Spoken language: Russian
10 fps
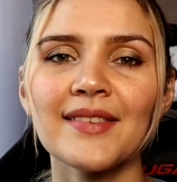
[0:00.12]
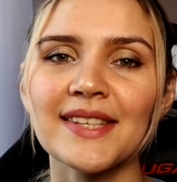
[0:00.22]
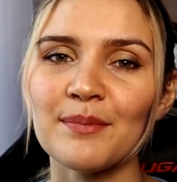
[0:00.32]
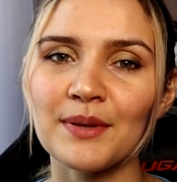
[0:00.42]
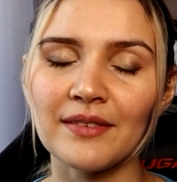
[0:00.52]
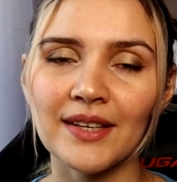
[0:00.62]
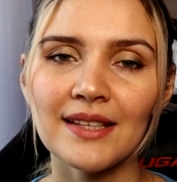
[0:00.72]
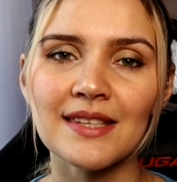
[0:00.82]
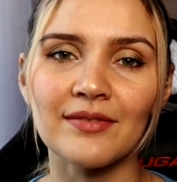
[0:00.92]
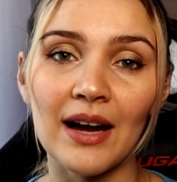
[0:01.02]
Всем
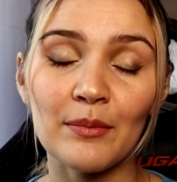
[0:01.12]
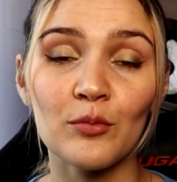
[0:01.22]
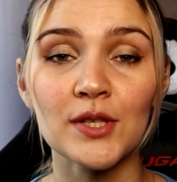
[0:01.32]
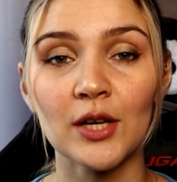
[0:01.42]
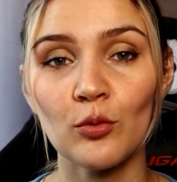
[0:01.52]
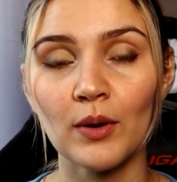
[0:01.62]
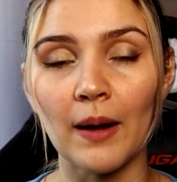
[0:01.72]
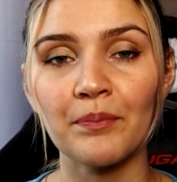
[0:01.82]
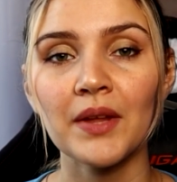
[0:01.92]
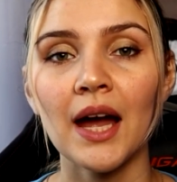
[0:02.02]
привет, с вами
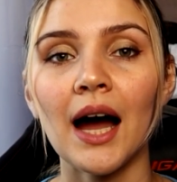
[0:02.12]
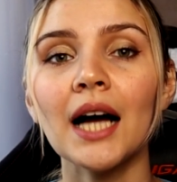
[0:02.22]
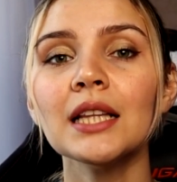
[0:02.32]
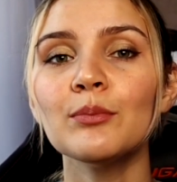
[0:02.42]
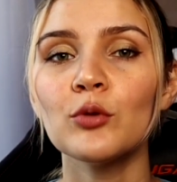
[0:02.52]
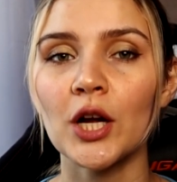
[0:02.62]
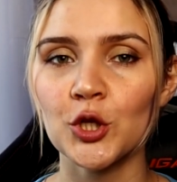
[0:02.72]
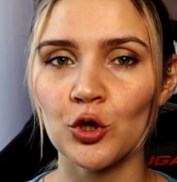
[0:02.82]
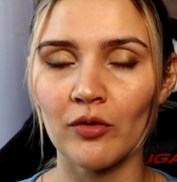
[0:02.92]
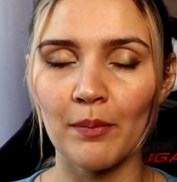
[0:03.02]
Музарубка. Алла
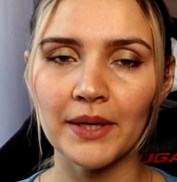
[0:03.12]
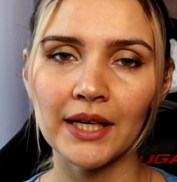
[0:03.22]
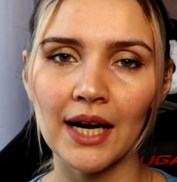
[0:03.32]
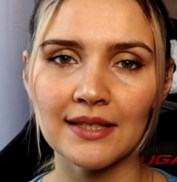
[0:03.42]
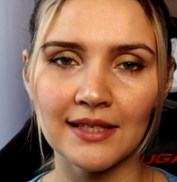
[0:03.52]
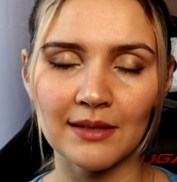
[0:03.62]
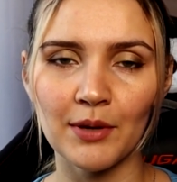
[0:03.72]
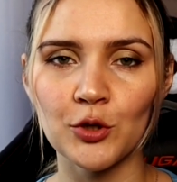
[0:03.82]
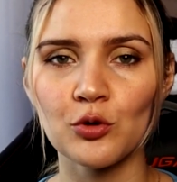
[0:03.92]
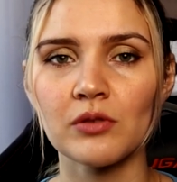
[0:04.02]
Пугачева прекрасно
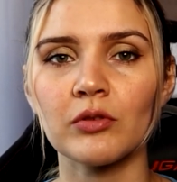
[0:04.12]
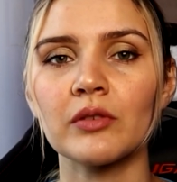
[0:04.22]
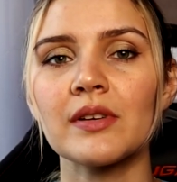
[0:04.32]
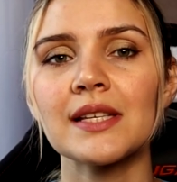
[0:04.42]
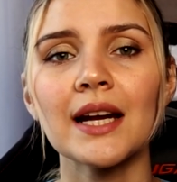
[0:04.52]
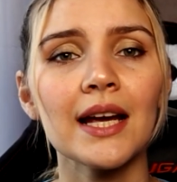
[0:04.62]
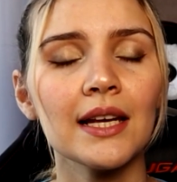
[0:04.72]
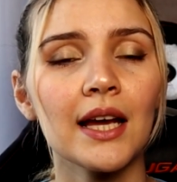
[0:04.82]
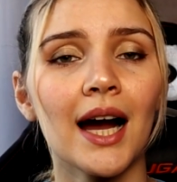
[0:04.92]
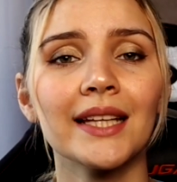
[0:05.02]
себя чувствует в
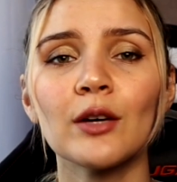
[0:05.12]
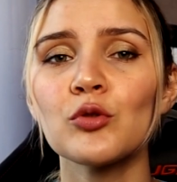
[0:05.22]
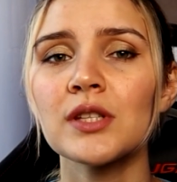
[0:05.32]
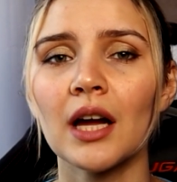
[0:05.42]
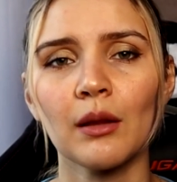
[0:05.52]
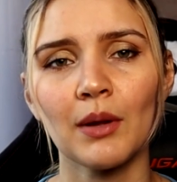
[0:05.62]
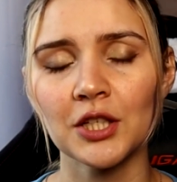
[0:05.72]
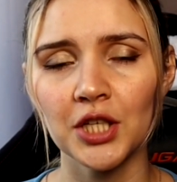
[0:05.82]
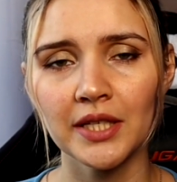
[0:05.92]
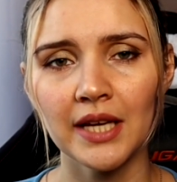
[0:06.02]
Израиле, она устала
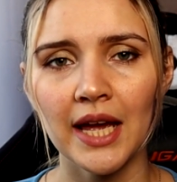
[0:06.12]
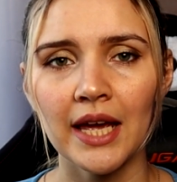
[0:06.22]
молчать,